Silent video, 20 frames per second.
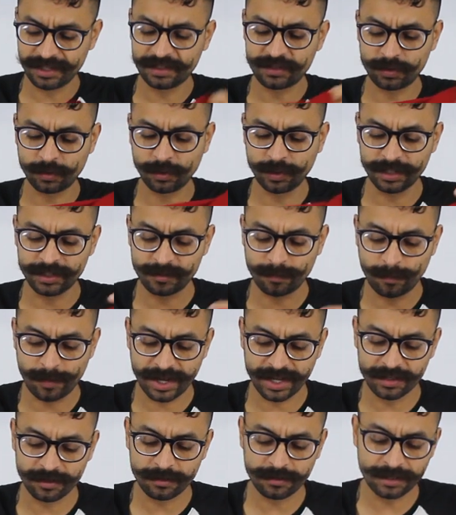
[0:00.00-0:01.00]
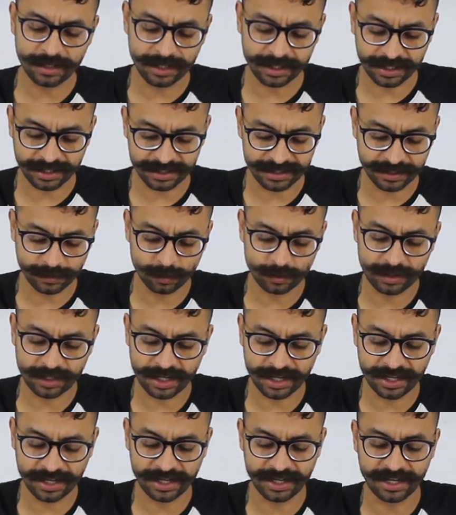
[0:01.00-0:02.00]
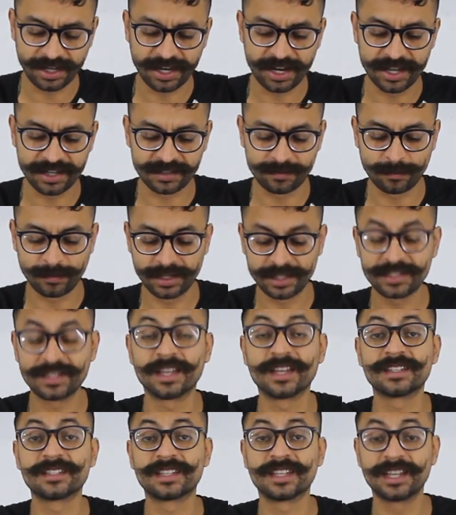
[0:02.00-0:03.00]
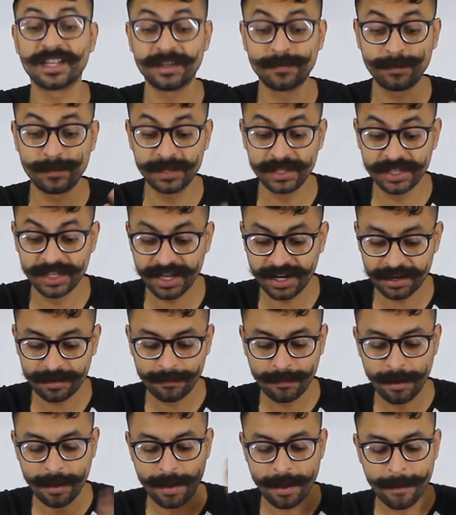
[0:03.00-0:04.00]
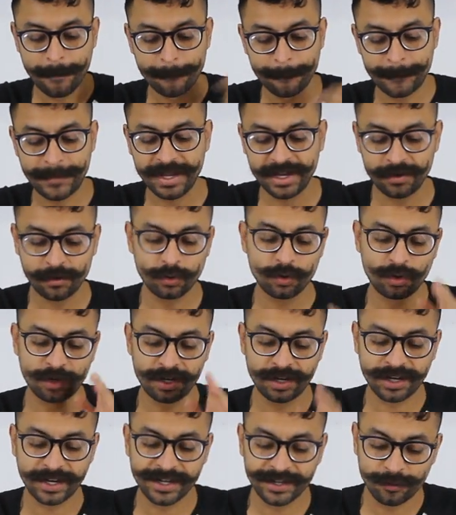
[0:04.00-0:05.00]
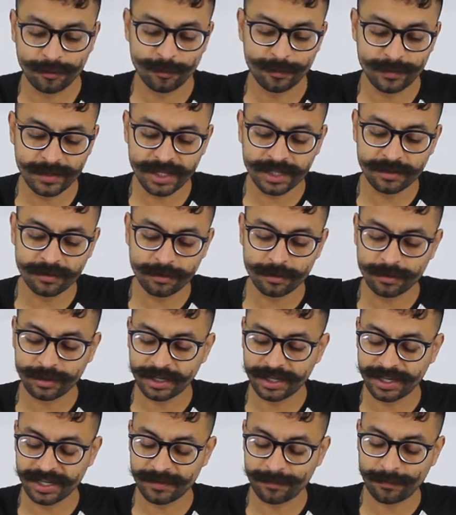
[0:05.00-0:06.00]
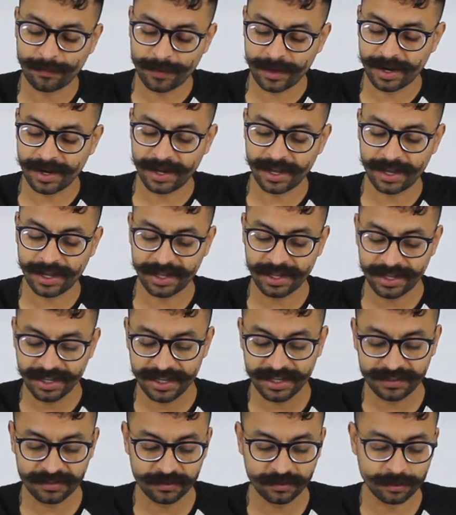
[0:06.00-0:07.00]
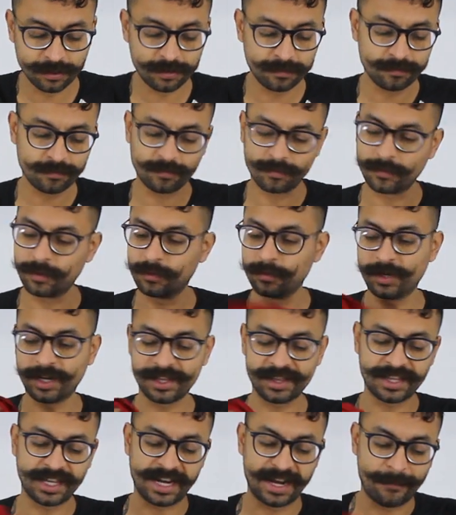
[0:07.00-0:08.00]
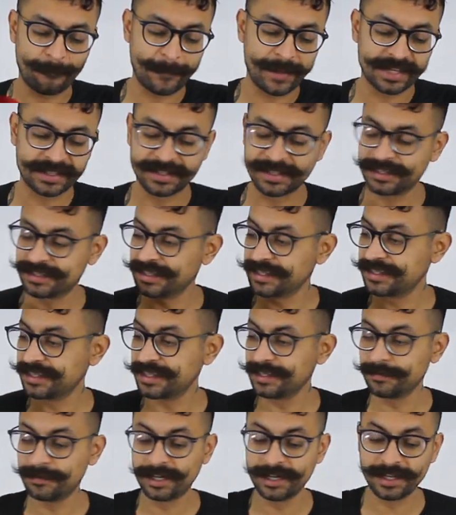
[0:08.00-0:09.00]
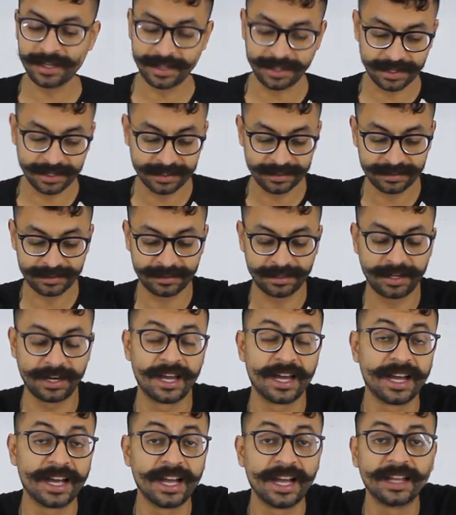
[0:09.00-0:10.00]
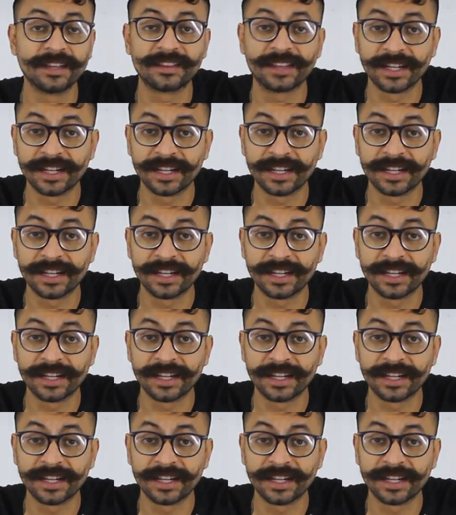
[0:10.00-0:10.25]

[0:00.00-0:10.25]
Esto es paño del que se usa en las mesas de billar, pero recomiendo que para esto una tela más accesible es la